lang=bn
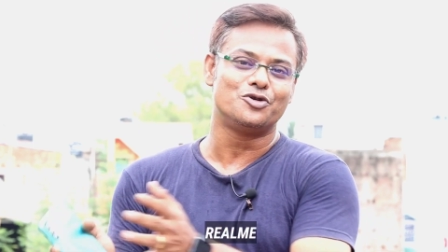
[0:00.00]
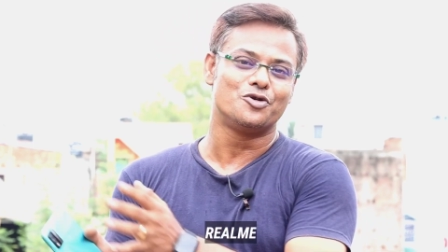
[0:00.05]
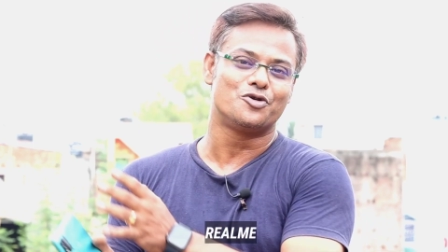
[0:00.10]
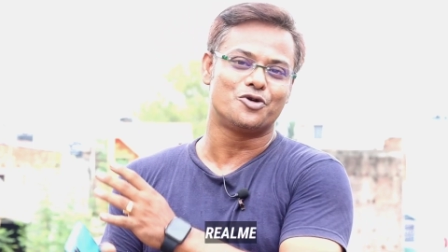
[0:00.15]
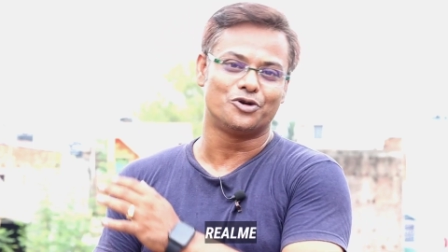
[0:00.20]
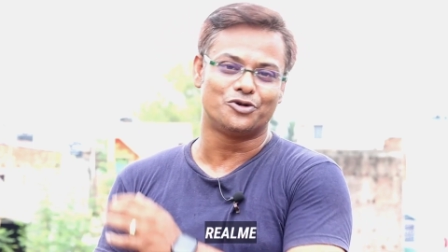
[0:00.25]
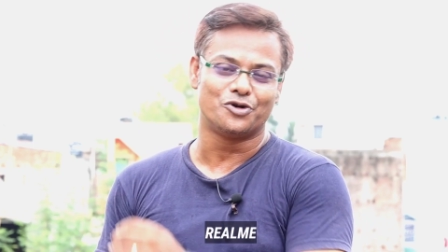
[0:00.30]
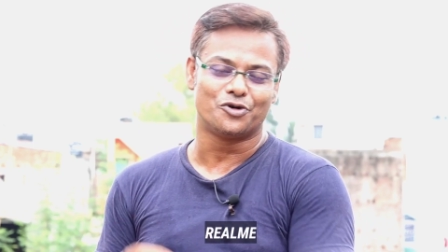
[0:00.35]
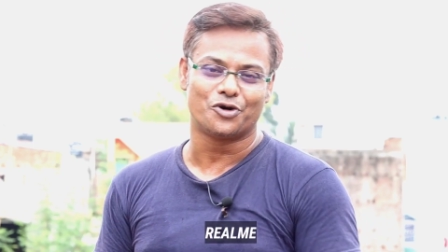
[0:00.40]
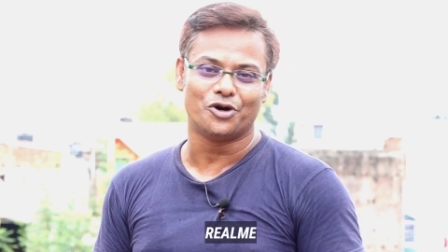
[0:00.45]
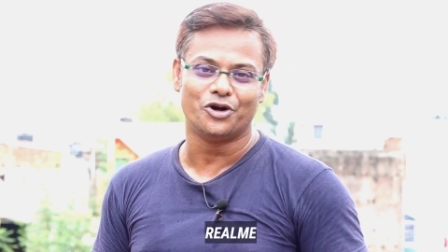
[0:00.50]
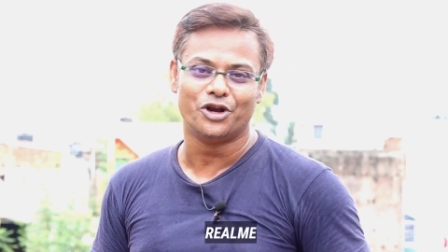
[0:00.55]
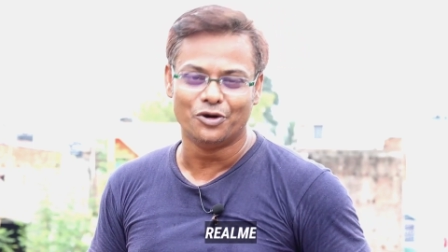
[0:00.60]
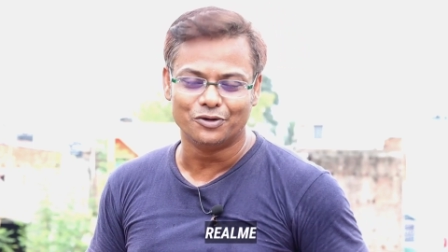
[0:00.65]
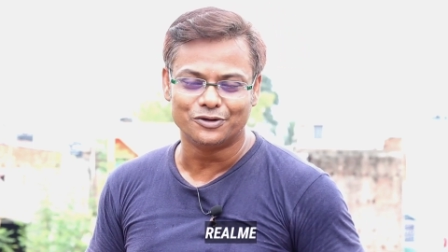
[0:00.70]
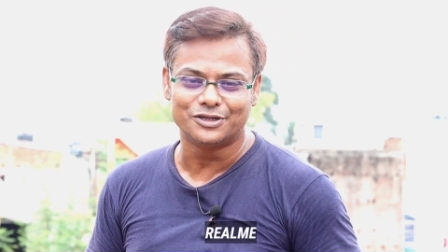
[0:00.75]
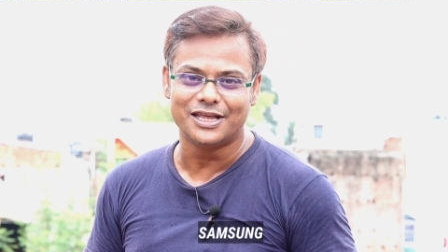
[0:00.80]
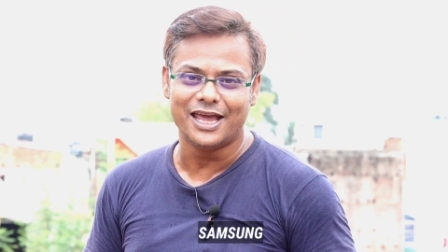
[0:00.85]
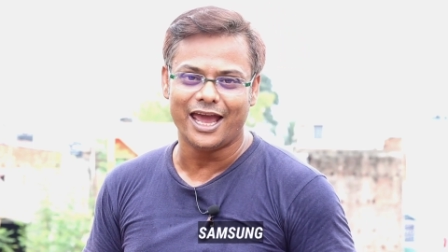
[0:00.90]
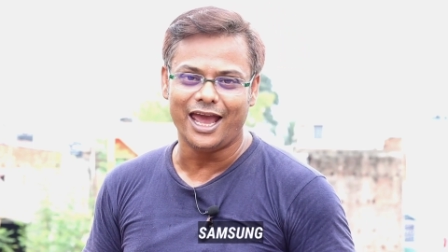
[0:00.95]
টুকরো টুকরো
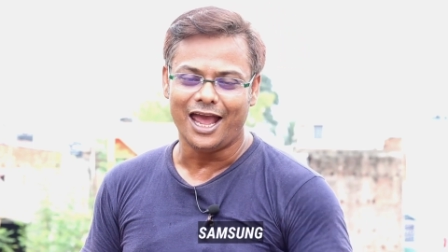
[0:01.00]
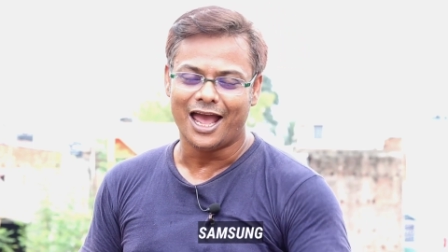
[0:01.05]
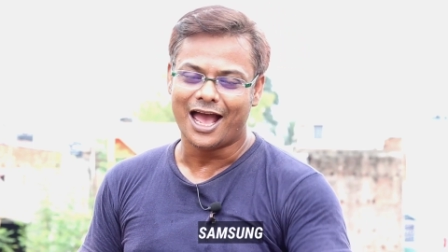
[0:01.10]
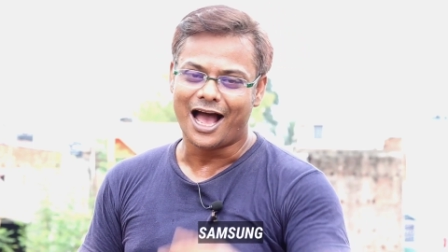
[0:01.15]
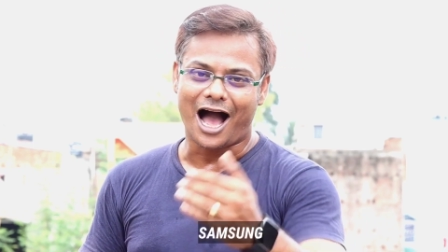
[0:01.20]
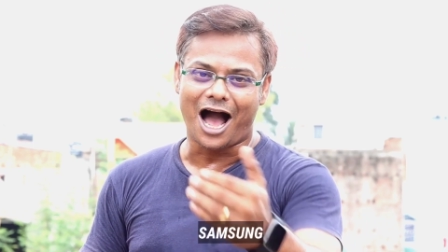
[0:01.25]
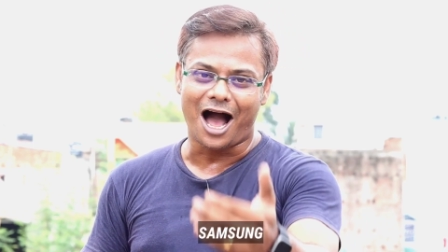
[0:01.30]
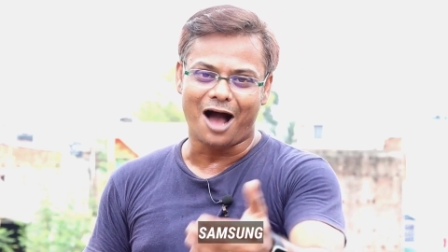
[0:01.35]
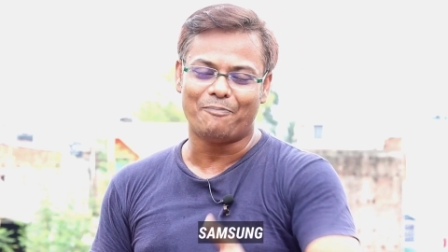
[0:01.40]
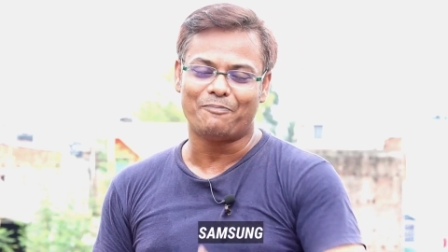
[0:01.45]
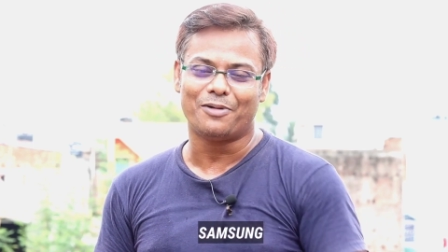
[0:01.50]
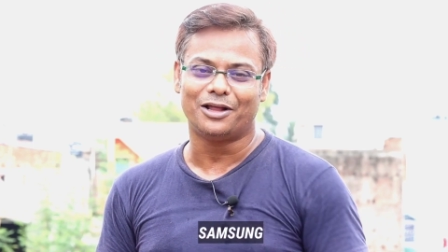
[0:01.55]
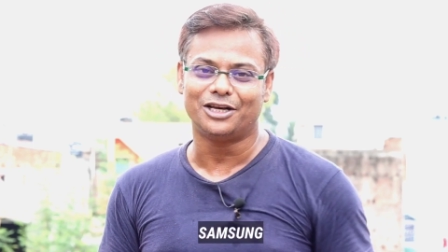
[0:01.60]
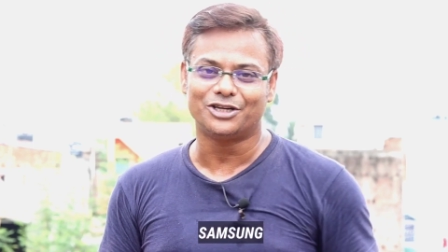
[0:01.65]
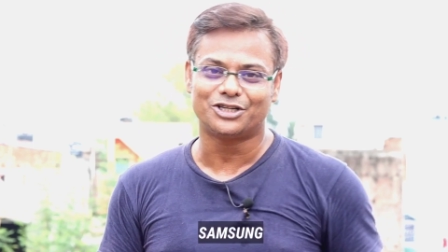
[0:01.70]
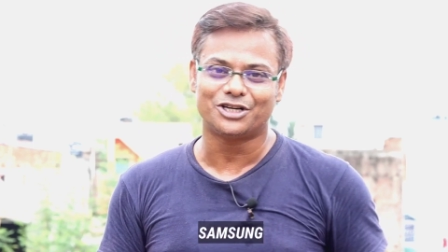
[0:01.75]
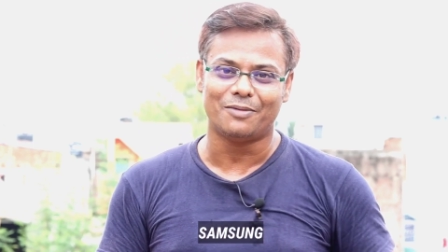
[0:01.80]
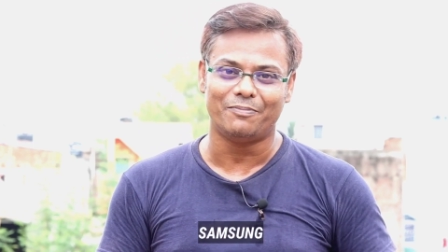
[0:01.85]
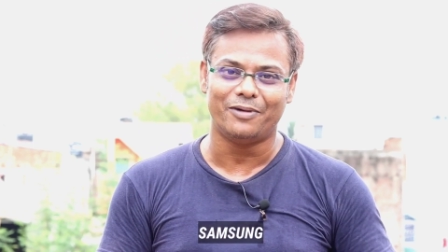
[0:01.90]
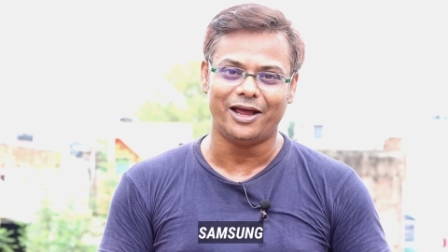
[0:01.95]
নিউজ নিয়ে
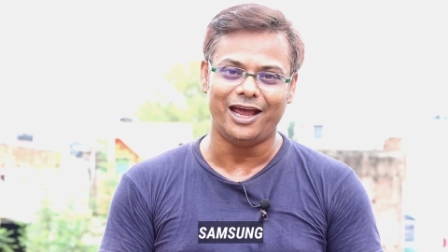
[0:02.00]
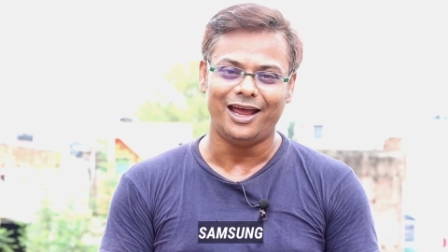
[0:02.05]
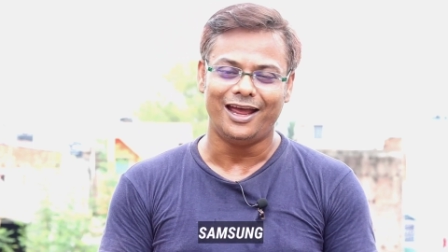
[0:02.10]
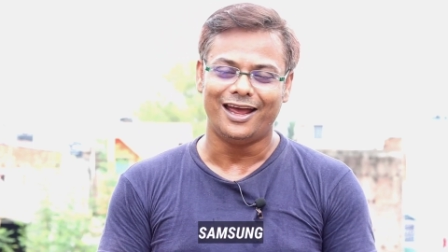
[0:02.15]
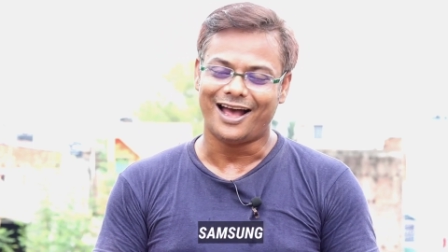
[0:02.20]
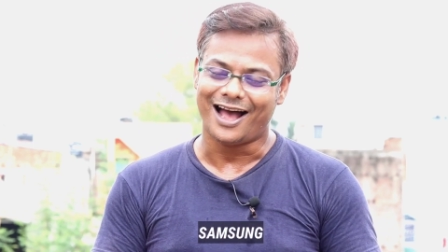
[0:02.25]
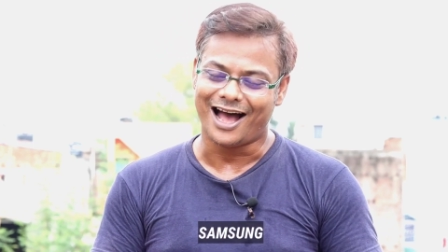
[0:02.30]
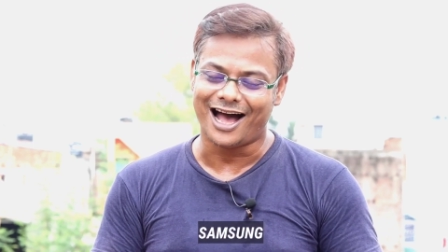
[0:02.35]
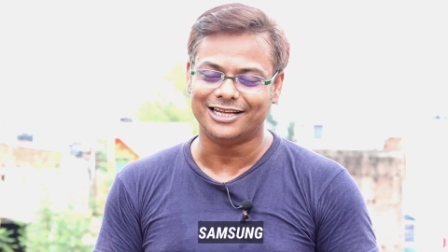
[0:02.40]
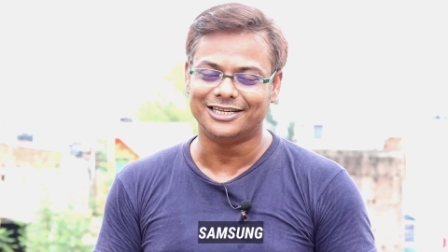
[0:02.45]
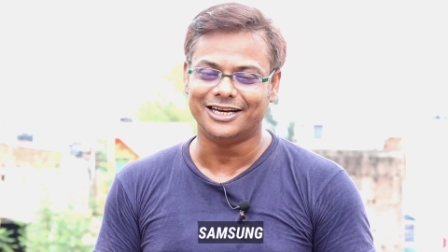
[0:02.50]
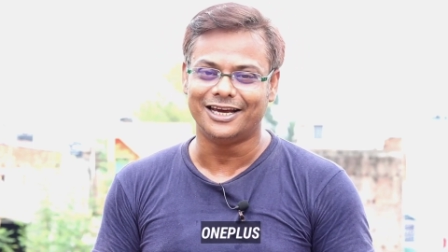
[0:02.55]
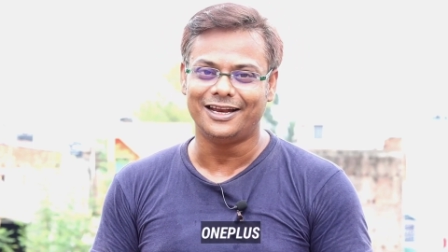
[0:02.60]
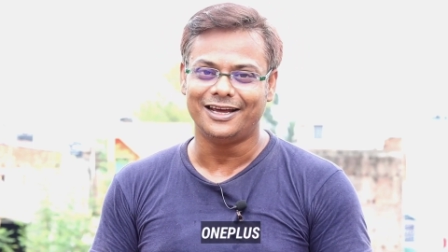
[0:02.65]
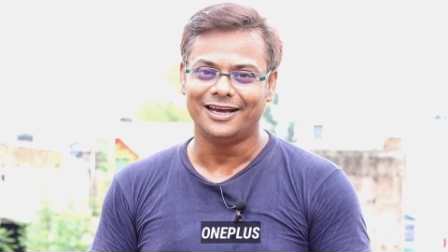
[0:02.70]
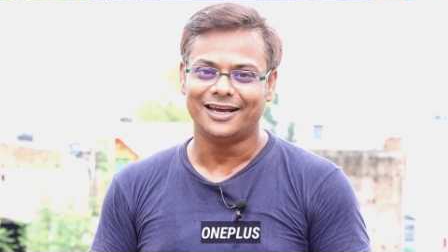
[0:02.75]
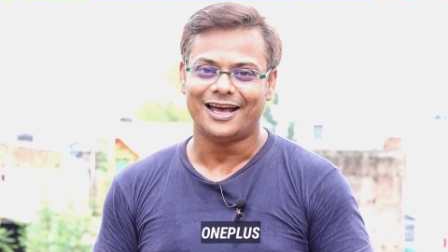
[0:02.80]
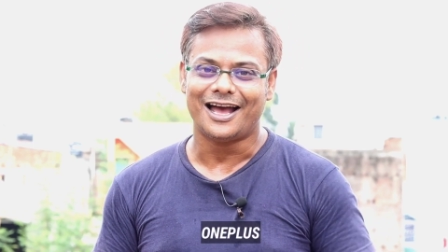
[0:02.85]
আপনাদের সামনে হাজির